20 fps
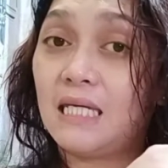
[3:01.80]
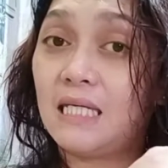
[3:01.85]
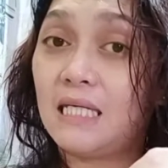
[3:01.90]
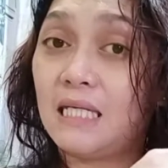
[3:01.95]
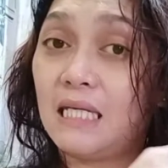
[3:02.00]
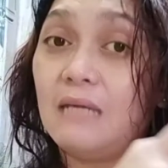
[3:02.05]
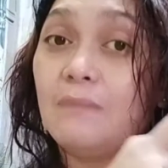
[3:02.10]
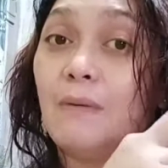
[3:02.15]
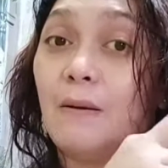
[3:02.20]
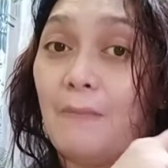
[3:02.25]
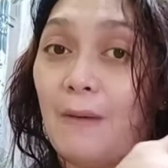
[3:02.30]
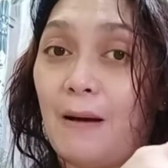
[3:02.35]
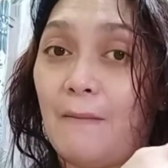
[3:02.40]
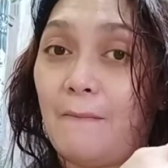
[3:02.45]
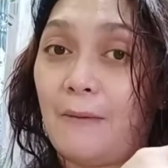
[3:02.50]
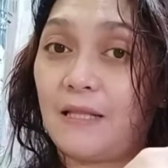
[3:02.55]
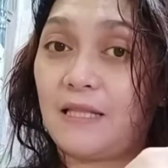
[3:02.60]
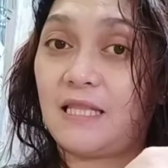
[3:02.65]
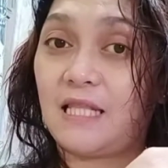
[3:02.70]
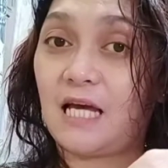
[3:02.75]

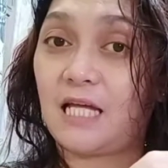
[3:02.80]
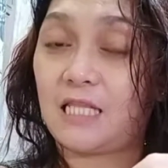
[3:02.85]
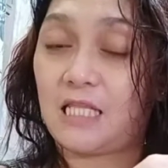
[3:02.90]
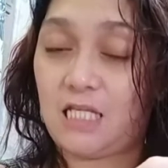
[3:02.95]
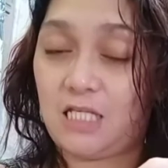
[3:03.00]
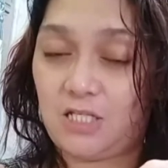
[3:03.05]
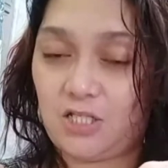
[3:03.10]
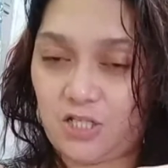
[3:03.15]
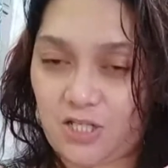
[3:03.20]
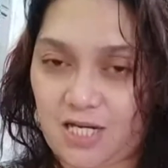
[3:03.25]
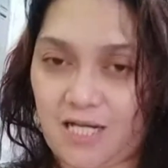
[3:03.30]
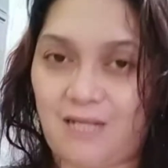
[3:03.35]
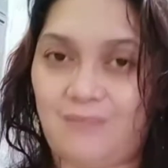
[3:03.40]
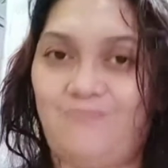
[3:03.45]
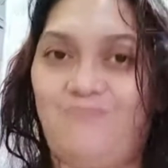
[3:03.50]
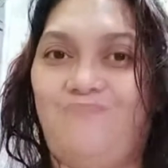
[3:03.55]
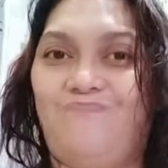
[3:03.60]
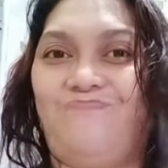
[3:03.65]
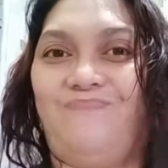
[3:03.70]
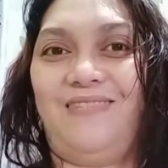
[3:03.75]
ibababad natin siya.
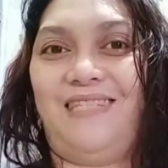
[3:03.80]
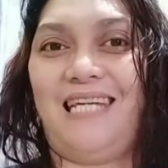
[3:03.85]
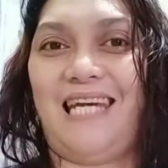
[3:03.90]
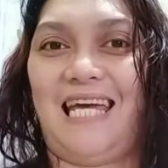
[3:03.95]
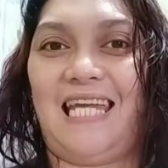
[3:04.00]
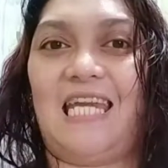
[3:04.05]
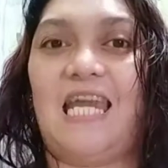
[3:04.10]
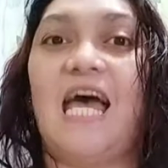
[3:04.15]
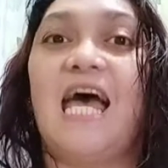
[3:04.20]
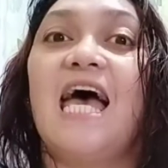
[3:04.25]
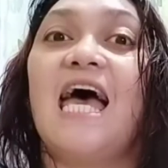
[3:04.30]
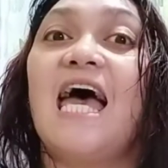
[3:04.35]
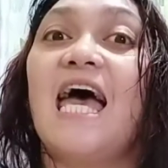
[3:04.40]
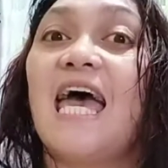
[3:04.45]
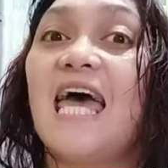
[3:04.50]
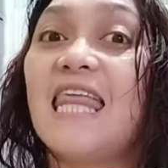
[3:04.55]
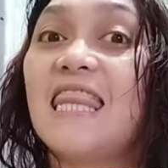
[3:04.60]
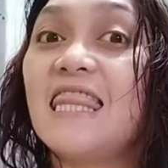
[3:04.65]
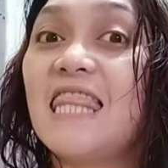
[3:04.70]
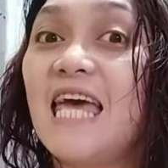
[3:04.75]
Yan.
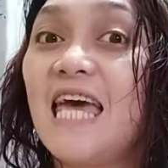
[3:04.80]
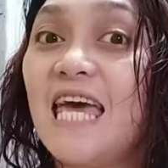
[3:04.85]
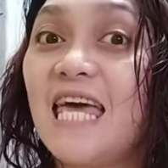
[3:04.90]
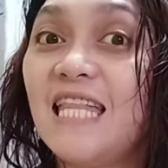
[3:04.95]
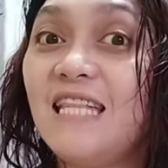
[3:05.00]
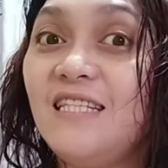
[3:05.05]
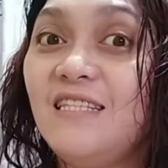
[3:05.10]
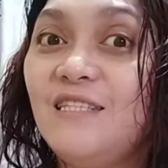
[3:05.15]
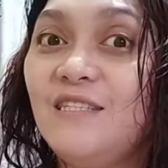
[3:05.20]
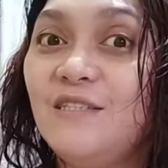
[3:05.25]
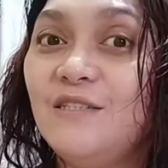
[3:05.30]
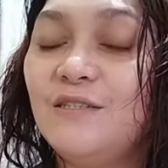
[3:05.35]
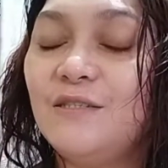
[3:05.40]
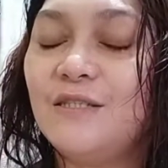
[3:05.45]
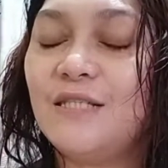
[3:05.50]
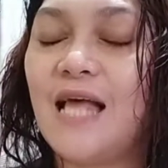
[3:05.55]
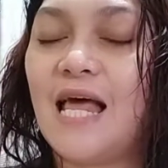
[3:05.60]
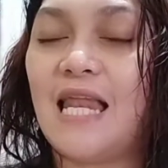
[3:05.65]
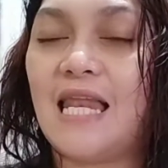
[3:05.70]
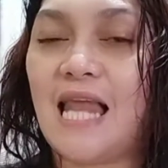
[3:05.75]
And then,
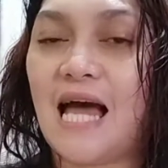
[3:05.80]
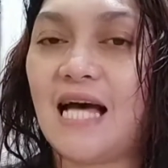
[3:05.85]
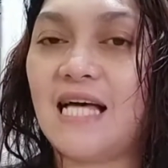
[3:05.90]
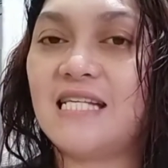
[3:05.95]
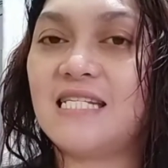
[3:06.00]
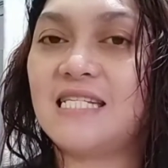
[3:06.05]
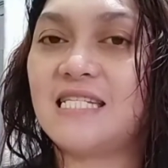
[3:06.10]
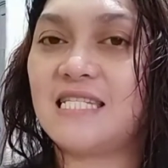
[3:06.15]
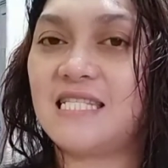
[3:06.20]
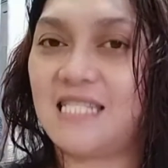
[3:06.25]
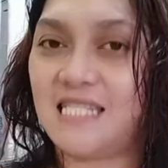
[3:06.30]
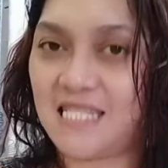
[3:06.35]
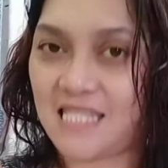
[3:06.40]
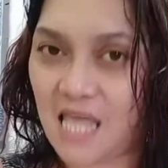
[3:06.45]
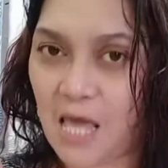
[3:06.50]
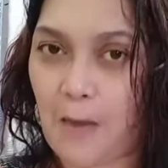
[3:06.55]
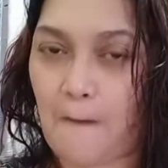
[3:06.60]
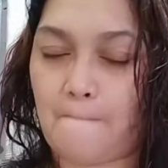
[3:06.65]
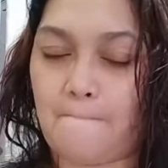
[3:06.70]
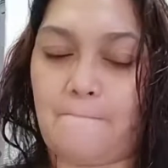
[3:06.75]
last
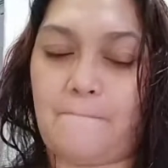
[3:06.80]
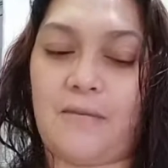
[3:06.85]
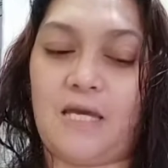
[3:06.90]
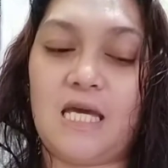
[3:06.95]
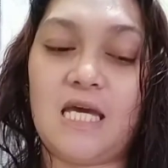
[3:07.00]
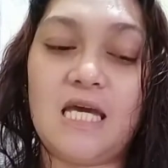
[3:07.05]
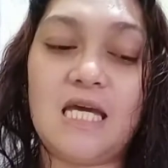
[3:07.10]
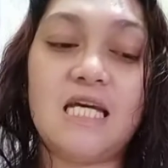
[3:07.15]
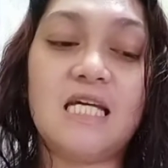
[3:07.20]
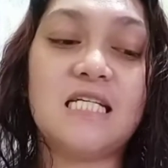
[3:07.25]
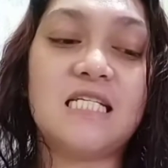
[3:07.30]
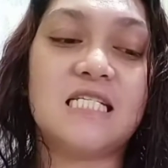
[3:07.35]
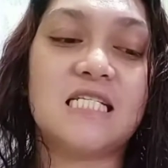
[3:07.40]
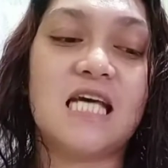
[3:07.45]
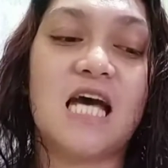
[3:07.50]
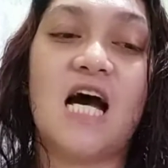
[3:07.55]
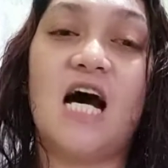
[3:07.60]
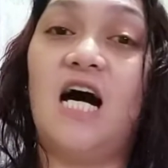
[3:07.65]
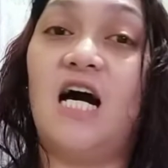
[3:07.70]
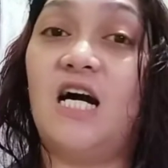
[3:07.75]
step is
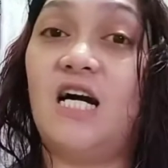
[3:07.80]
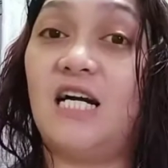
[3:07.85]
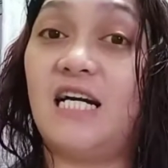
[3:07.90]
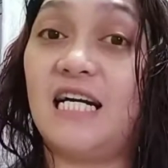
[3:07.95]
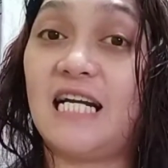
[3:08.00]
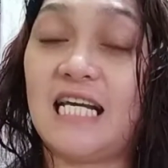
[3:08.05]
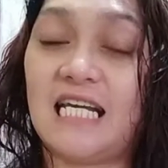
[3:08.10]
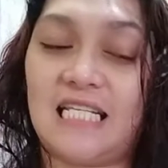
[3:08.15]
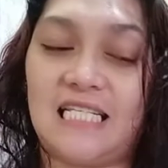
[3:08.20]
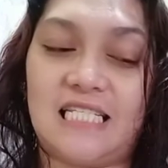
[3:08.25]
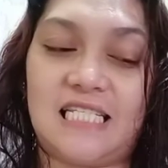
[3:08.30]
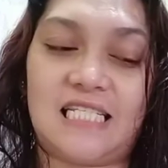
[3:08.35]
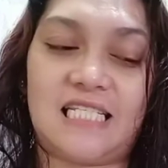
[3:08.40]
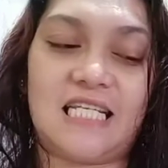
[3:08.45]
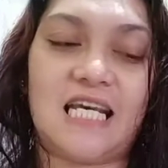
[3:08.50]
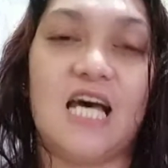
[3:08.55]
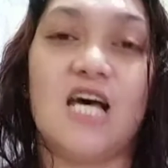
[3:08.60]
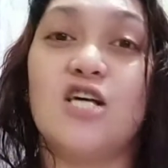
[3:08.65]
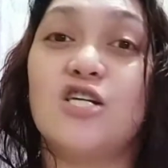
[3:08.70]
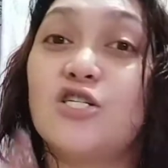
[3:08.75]
rinse.
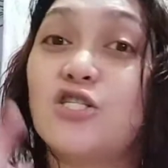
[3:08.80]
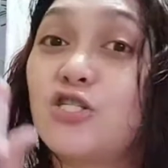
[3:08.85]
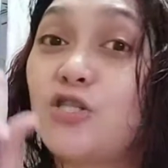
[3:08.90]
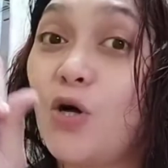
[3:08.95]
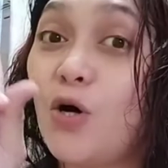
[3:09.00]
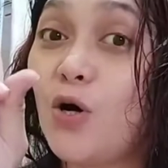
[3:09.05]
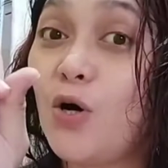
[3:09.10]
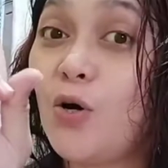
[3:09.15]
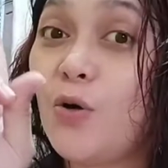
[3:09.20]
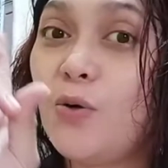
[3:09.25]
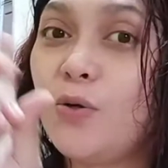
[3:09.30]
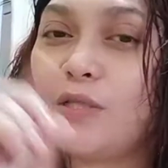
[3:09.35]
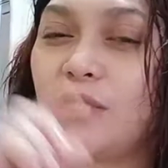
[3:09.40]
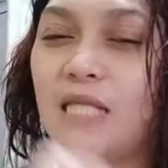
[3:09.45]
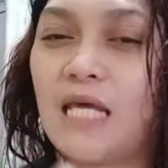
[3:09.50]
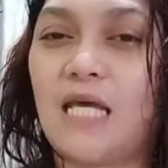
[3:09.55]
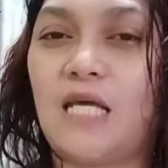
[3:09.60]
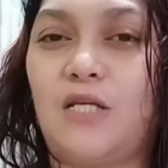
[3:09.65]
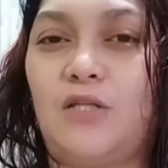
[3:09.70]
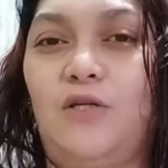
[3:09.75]
So,
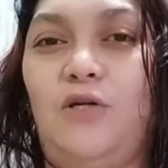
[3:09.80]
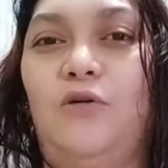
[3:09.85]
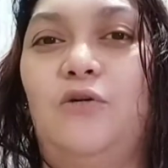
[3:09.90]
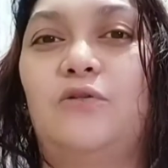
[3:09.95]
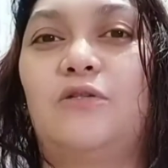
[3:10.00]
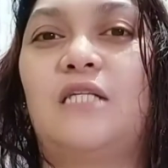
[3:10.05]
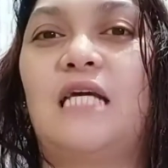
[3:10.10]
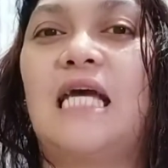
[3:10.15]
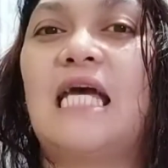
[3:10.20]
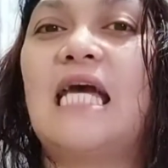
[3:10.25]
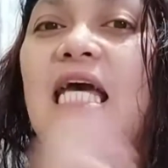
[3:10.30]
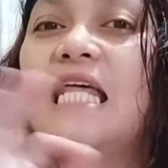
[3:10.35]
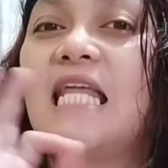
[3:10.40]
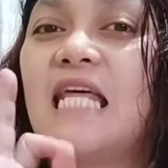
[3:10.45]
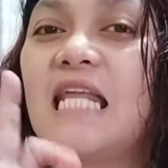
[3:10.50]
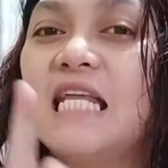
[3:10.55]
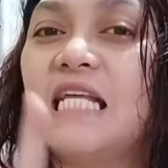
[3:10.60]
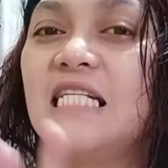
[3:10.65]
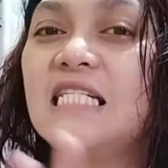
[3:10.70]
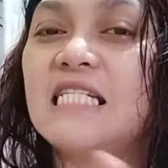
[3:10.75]
take note,
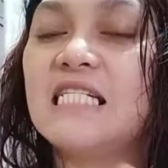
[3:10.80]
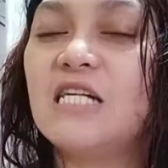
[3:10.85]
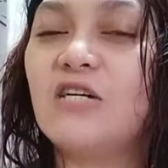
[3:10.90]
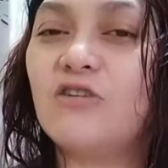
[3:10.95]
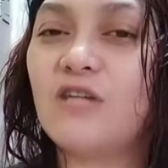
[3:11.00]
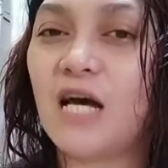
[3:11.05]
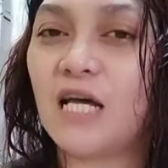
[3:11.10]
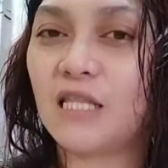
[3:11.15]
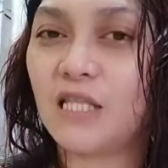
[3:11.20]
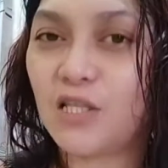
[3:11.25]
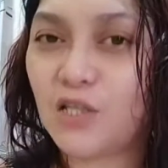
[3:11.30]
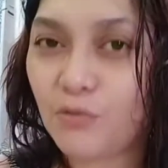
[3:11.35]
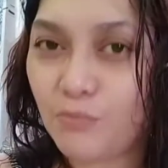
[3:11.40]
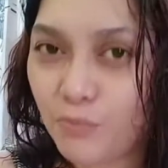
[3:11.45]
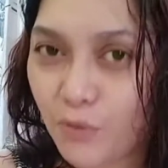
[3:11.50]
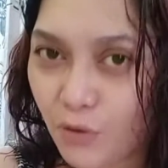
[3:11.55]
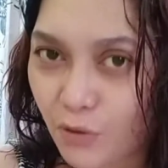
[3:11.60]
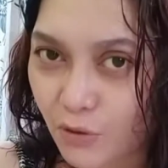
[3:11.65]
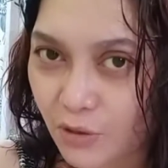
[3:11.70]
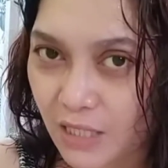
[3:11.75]
i-rinse daw natin yung
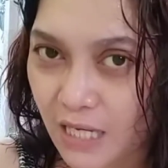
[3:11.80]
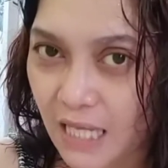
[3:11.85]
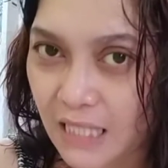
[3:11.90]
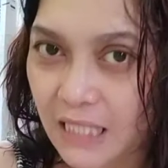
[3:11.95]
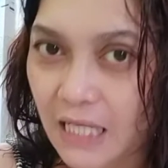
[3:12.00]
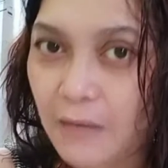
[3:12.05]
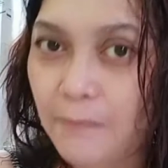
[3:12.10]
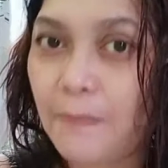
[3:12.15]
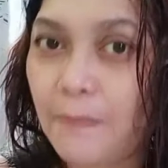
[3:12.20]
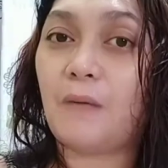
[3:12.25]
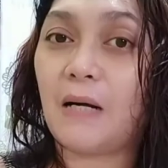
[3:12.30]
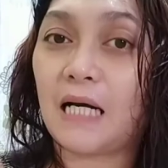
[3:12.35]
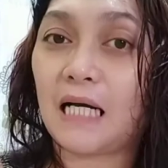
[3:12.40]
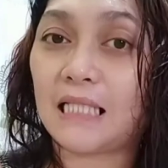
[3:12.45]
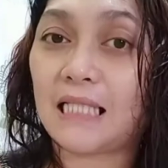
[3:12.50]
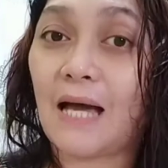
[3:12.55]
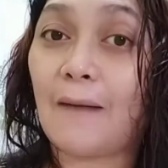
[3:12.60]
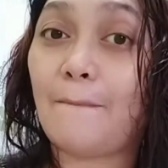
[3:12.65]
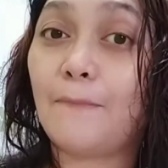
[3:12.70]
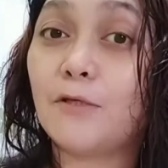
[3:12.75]
buhok natin
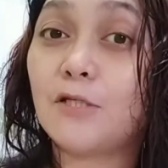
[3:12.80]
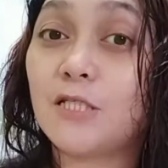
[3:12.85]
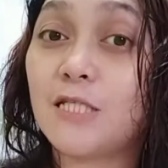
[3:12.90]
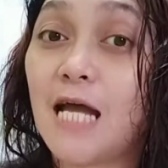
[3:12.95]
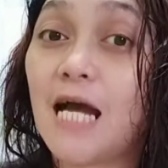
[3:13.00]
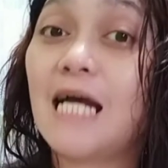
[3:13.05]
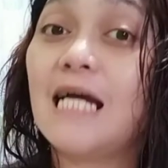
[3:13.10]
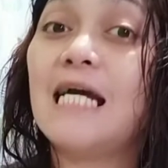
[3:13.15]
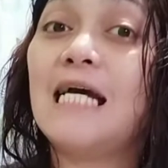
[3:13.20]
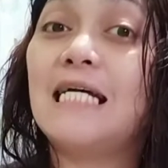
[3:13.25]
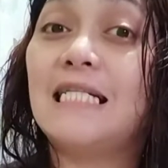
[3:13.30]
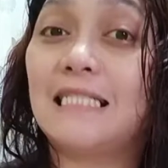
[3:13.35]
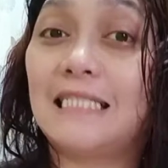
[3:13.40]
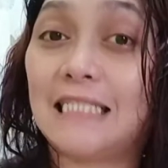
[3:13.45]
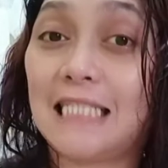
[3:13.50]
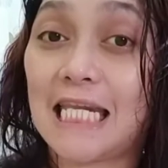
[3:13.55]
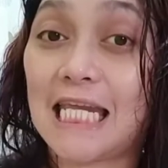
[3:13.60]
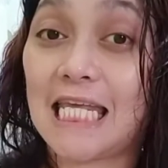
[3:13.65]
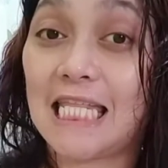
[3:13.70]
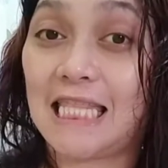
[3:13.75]
pagkatapos ng
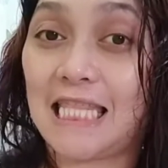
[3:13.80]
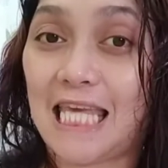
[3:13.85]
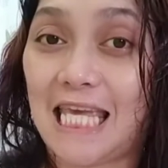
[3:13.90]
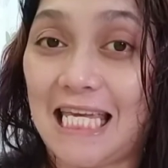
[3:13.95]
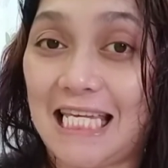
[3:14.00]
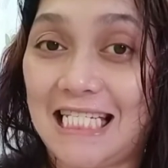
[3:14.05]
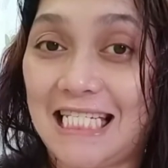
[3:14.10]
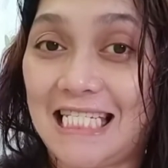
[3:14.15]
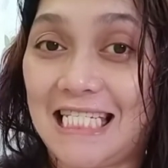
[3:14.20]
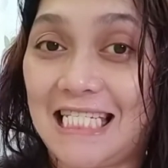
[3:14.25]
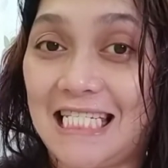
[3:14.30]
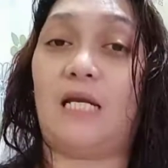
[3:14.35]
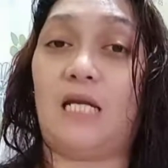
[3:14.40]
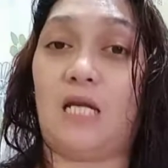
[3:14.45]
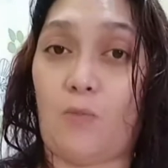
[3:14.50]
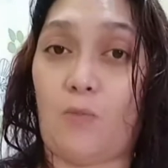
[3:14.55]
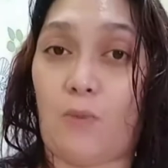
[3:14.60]
3 days.